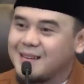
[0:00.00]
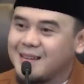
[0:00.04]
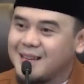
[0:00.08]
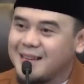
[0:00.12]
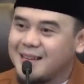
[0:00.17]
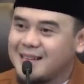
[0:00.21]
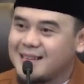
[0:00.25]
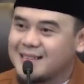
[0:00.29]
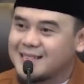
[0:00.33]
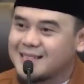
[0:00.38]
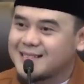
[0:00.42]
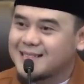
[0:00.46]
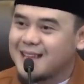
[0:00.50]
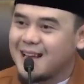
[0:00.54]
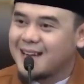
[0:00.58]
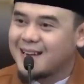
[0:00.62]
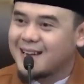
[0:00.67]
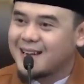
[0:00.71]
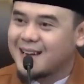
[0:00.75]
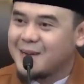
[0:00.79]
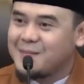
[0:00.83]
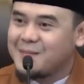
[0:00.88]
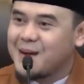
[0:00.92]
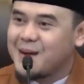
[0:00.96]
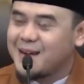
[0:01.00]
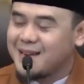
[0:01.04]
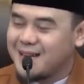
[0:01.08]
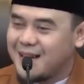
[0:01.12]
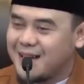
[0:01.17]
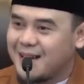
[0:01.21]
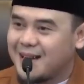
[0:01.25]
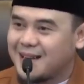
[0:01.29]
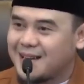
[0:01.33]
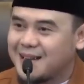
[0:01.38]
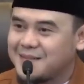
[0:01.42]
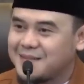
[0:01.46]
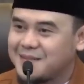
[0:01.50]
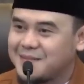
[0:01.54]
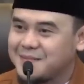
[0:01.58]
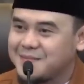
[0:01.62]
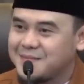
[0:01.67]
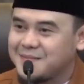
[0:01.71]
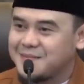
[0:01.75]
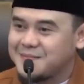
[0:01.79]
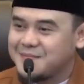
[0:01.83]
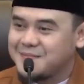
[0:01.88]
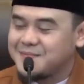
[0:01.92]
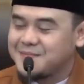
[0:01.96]
di Instagram ada
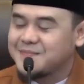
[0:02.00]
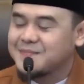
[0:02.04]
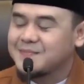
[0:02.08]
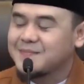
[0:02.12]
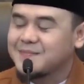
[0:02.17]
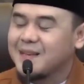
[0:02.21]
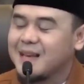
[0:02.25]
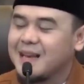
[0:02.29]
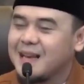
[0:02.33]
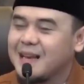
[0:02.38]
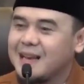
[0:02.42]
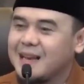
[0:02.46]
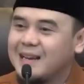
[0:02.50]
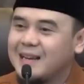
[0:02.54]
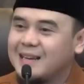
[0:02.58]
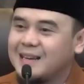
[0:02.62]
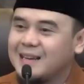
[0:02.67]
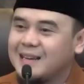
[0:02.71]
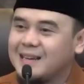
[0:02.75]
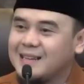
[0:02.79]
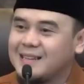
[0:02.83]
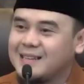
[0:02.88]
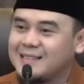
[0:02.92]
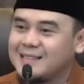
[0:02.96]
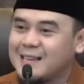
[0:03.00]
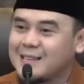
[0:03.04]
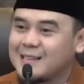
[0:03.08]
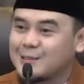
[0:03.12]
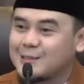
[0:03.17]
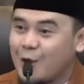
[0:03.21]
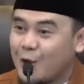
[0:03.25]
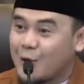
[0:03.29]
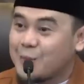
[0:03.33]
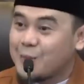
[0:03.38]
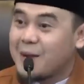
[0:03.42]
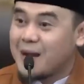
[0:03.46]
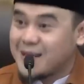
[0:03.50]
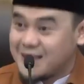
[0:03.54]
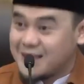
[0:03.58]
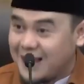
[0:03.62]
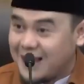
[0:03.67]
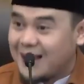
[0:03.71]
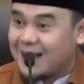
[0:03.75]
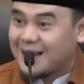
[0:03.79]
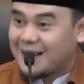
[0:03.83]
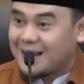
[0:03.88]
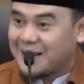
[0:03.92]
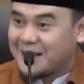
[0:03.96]
di TikTok
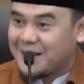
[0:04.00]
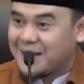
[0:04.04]
banyak.